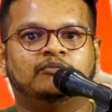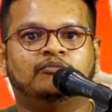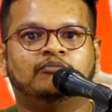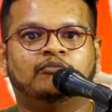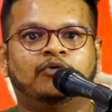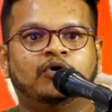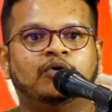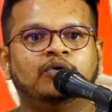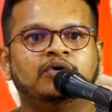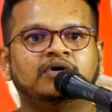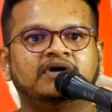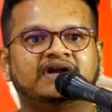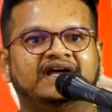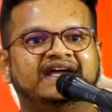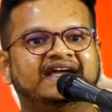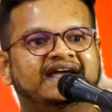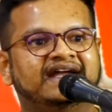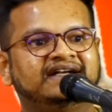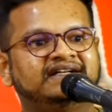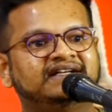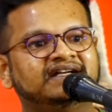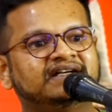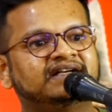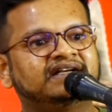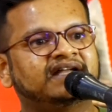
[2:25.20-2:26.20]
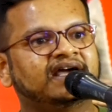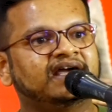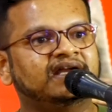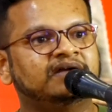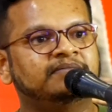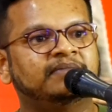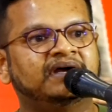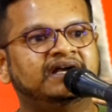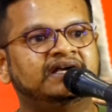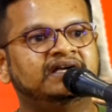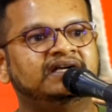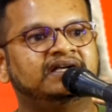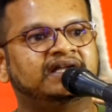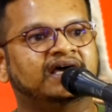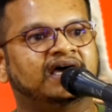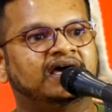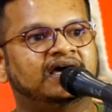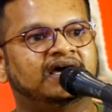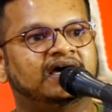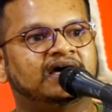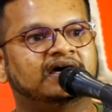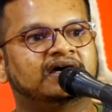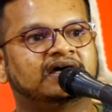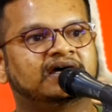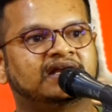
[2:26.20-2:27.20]
மோர் என்டர்டெயின்மெண்ட்
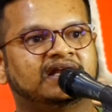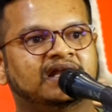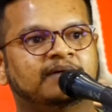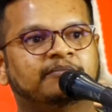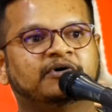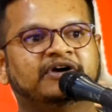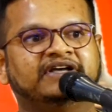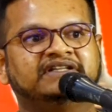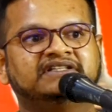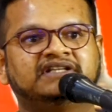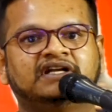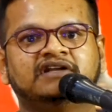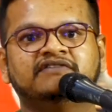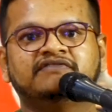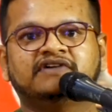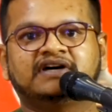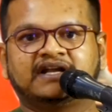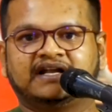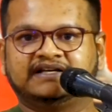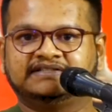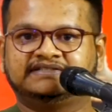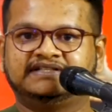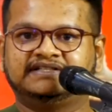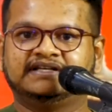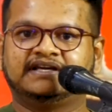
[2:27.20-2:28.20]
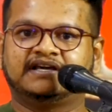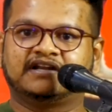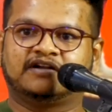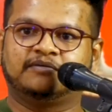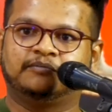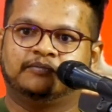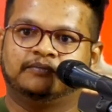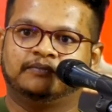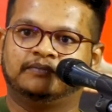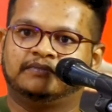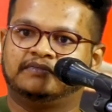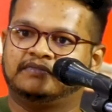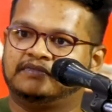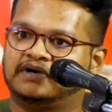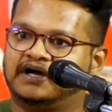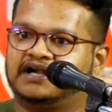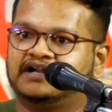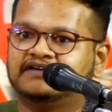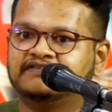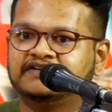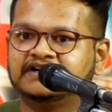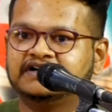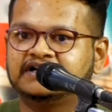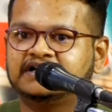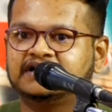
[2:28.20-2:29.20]
நம்ம எந்த அளவுக்கு ரசிக்கிற
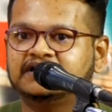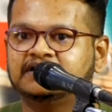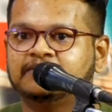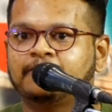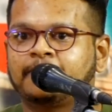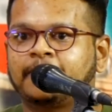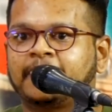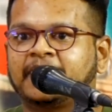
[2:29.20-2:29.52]
அளவுக்கு